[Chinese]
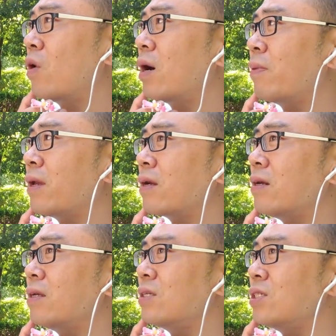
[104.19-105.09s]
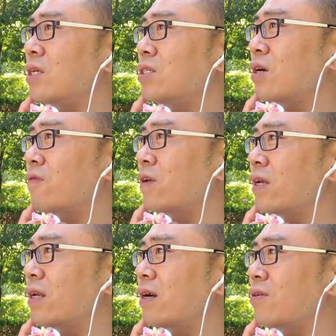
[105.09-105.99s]
花呗可以先消
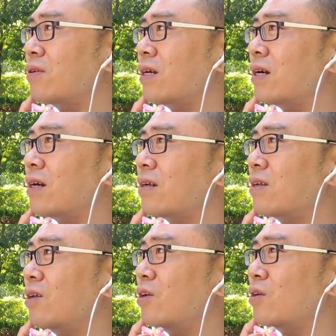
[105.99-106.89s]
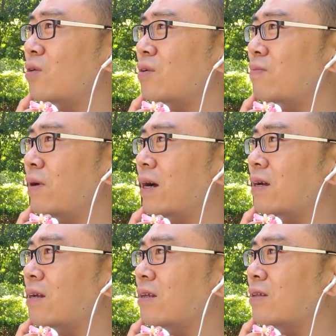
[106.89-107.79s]
费，然后呢，
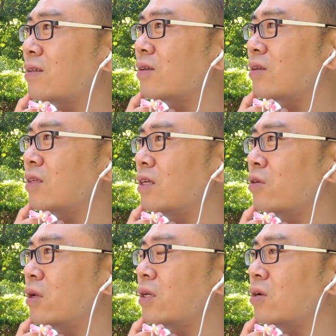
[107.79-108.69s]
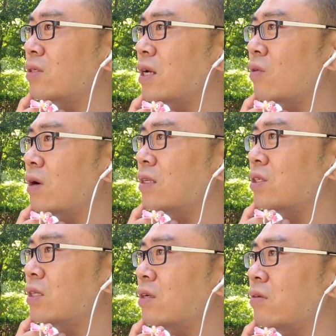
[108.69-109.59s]
把一个月以后再还，
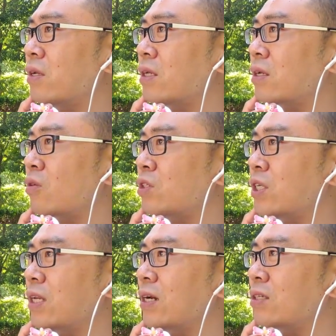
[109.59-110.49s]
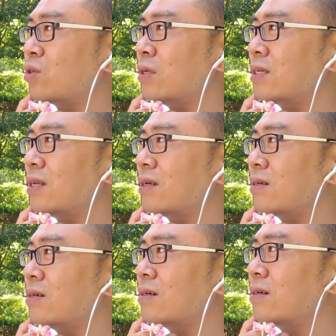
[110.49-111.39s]
这一个月的钱呢存在那
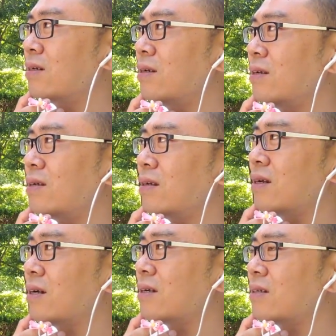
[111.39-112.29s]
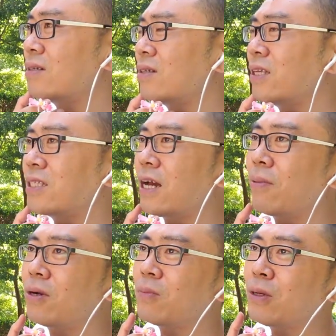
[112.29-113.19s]
个啊理财
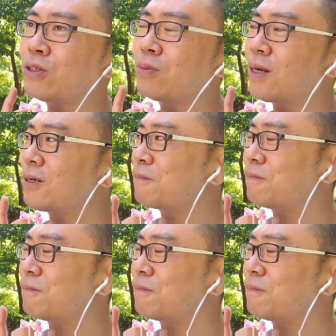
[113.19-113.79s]
宝里面是吧？